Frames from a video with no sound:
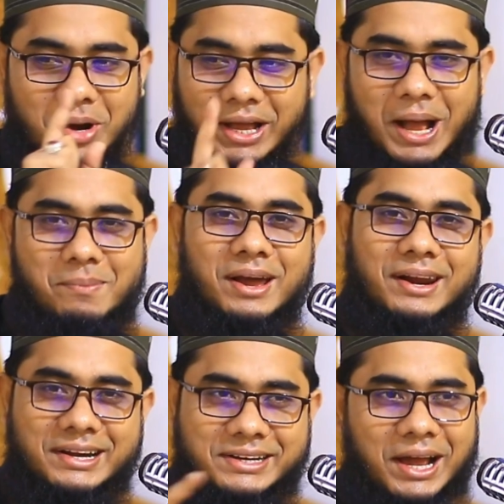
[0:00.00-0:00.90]
ঘরে
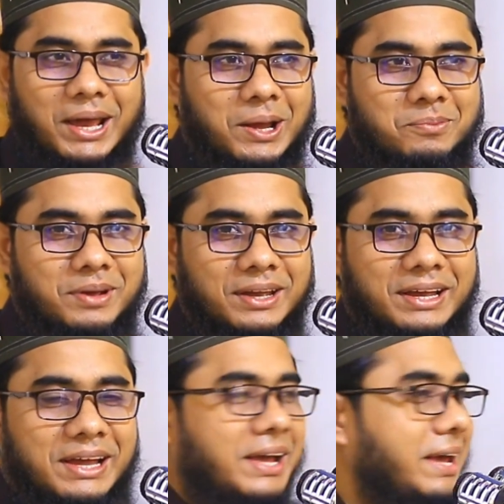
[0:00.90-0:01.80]
খাবার নাই টাকা লাগবে
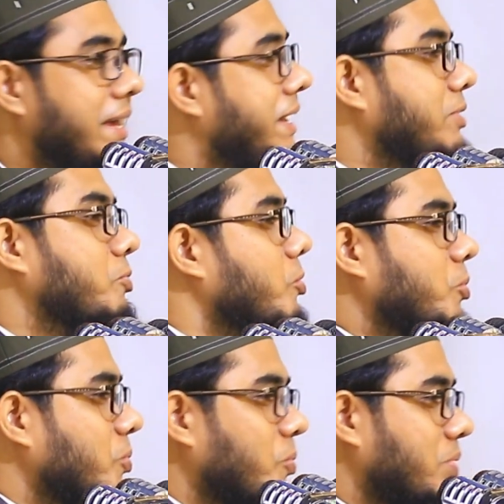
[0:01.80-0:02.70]

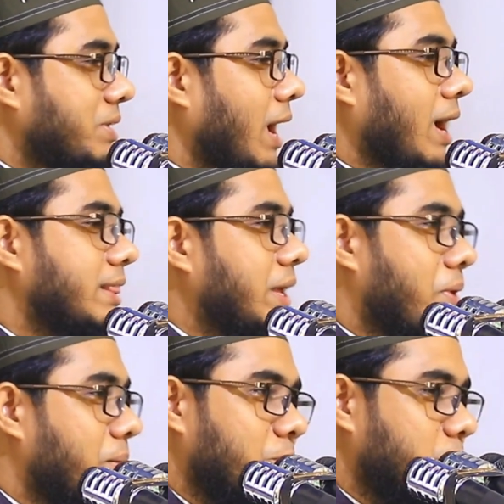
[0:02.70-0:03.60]
এতটুকু টাকা
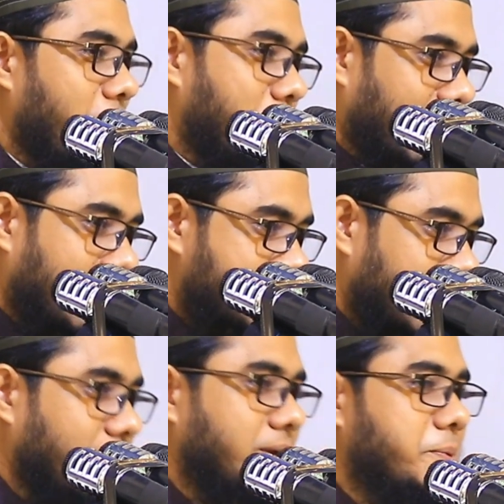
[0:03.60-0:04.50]
দেওয়ার মতো আমার
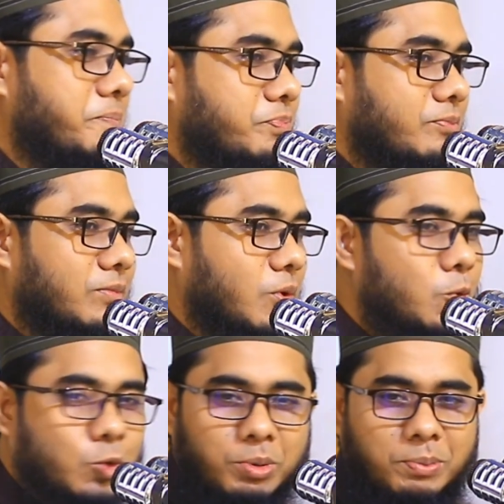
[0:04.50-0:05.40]
কাছে নাই
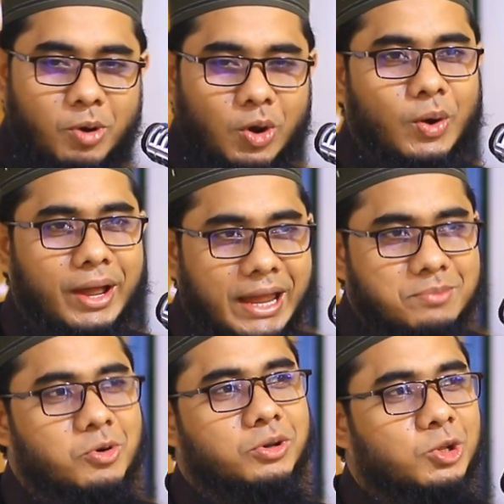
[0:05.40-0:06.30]
তুমি বলো
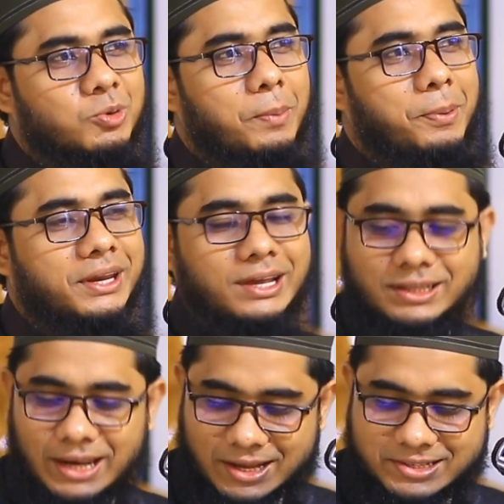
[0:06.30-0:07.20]
এই মুহূর্তে তোমার পেটে
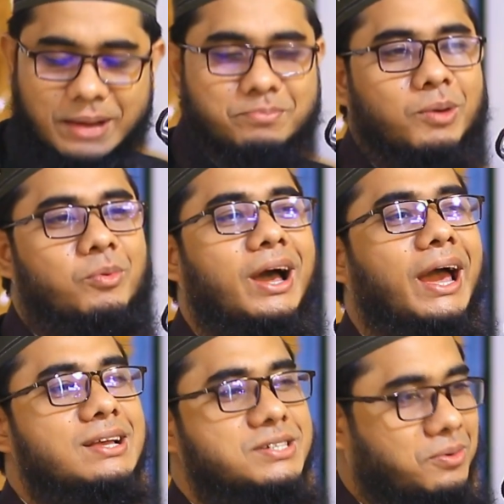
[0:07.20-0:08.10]
খিদে লাগছে আমি বলবো
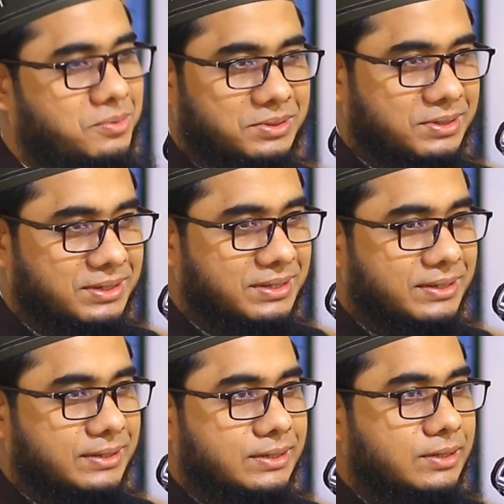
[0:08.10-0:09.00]
খায়া যাও
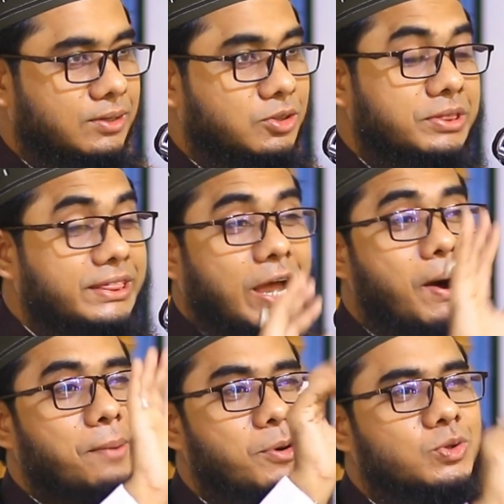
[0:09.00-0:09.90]

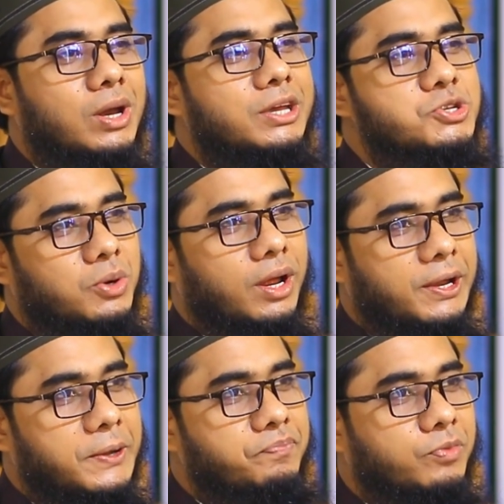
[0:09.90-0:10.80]
দেওয়ার মতো আর কিছু
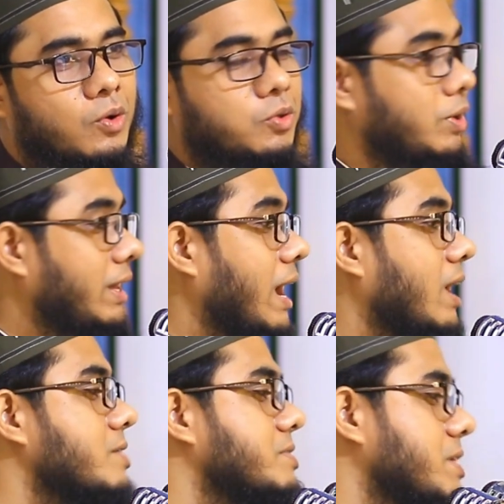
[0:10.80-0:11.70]
তাহলে
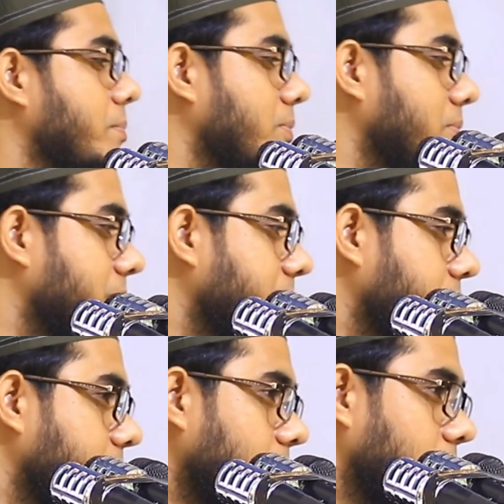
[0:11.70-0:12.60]
কার কাছে যাবো
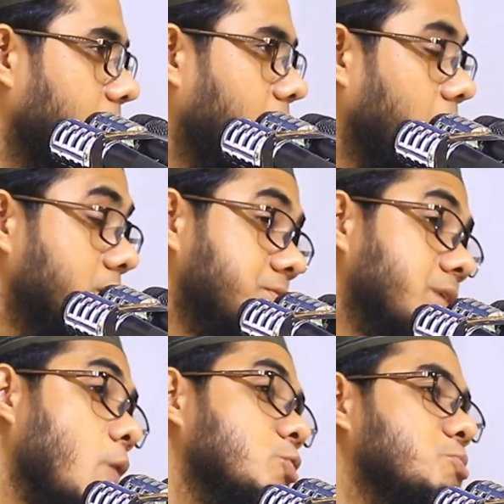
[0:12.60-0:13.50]
যা